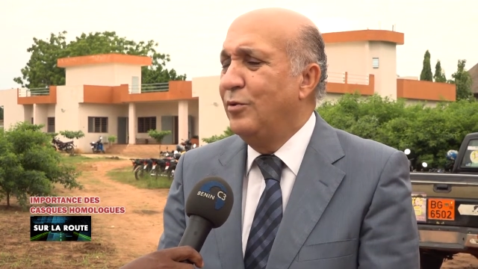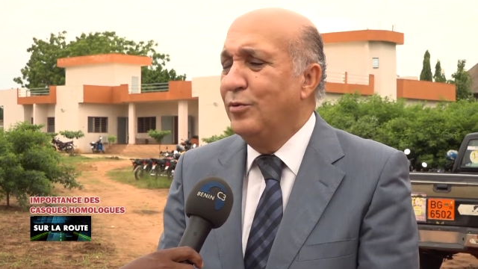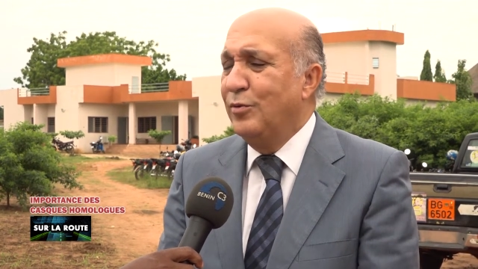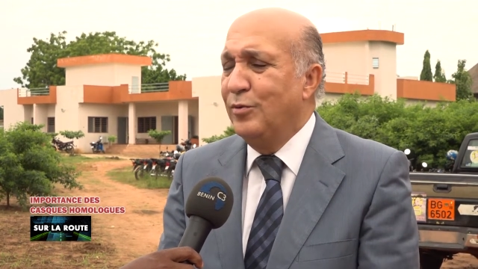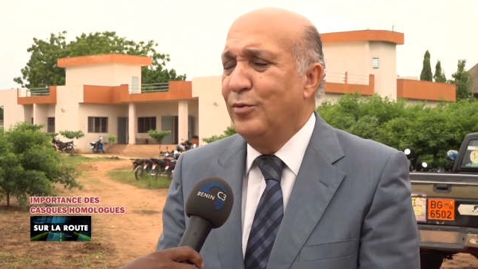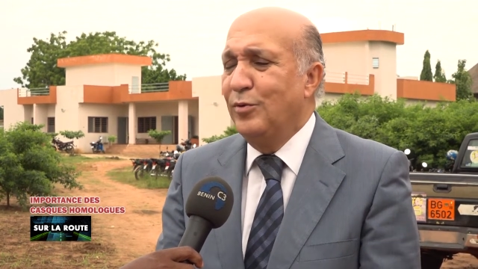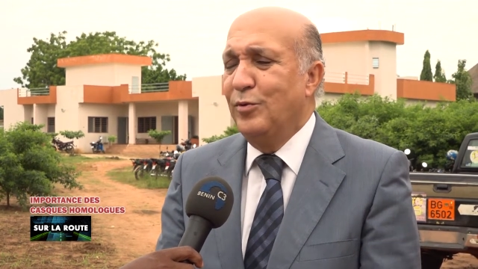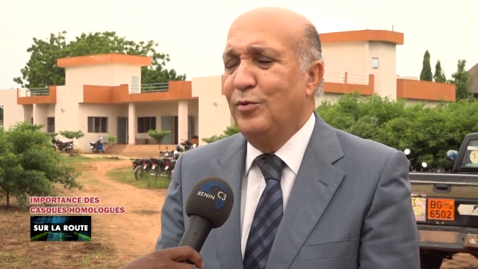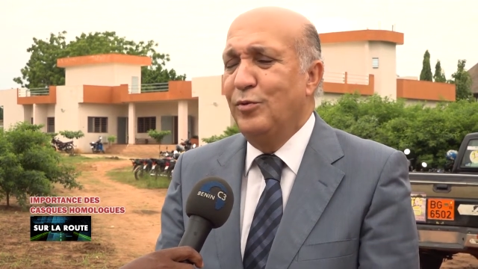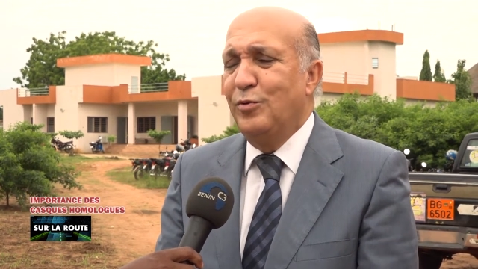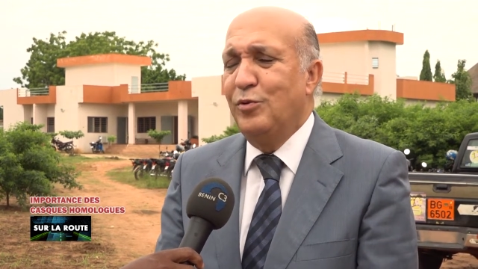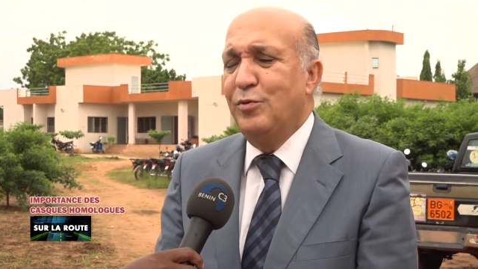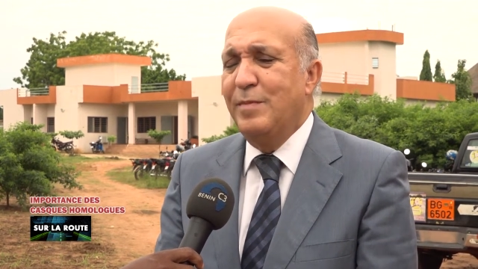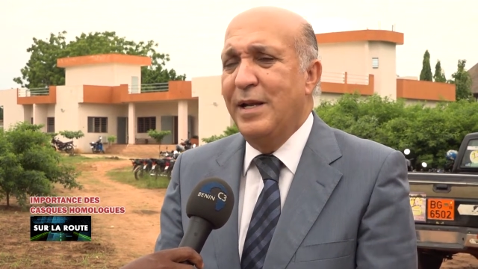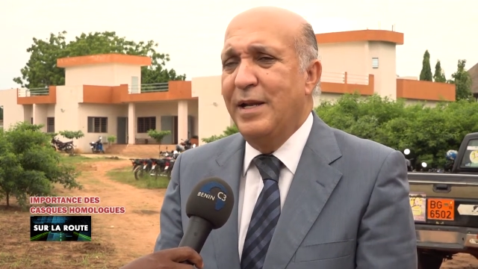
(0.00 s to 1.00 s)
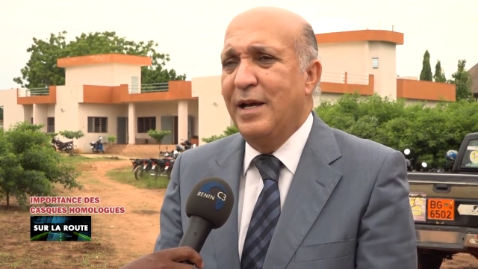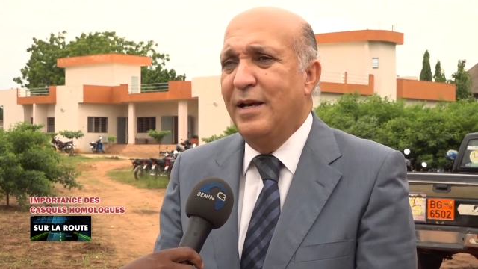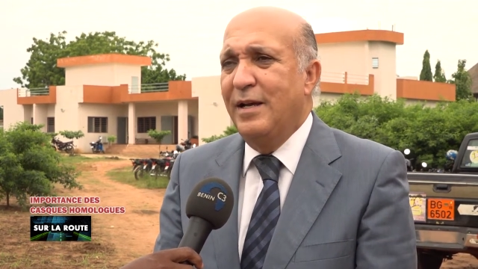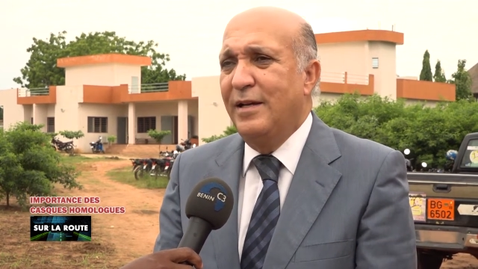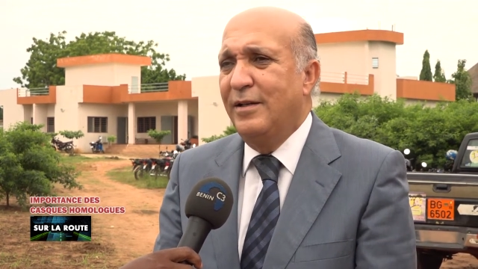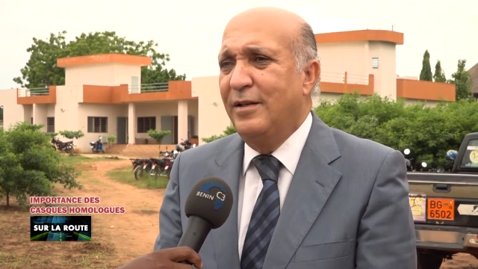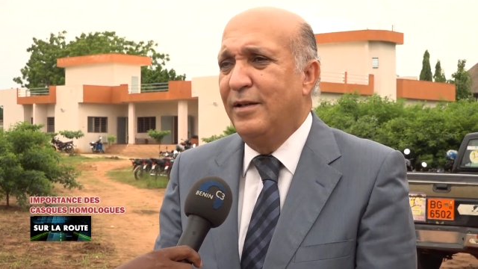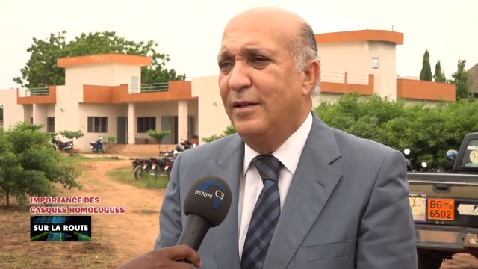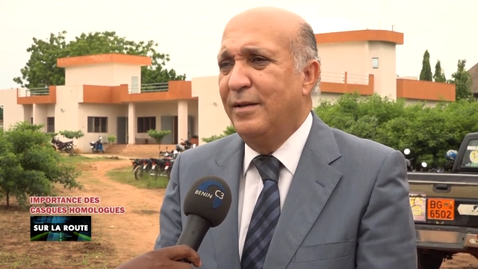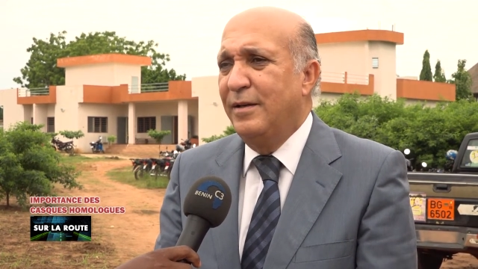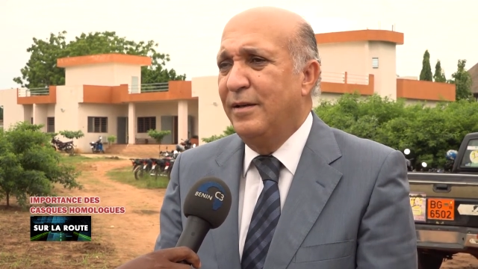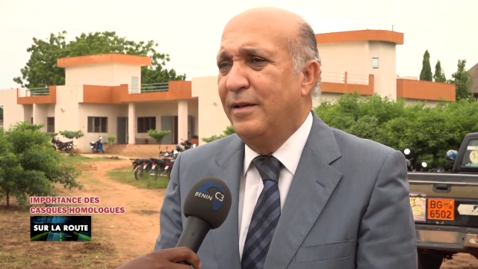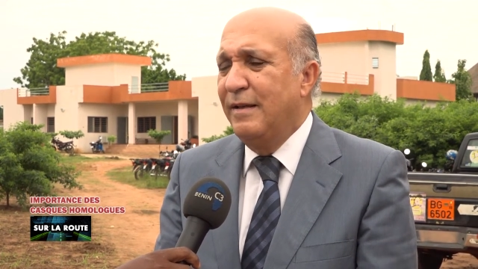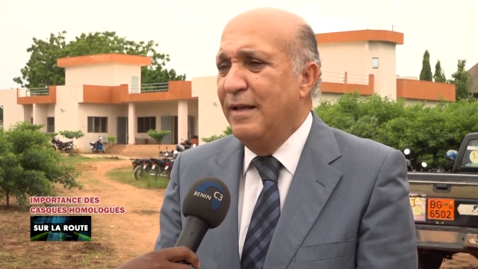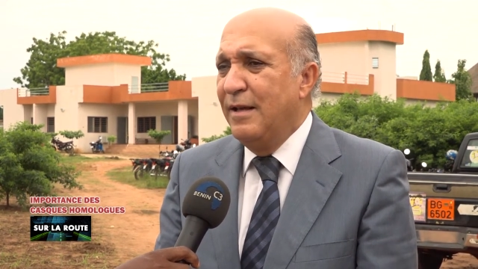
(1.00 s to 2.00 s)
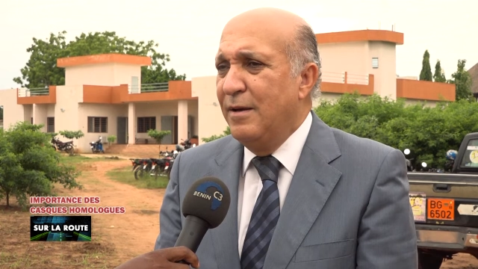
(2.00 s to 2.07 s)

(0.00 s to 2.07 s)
du, euh,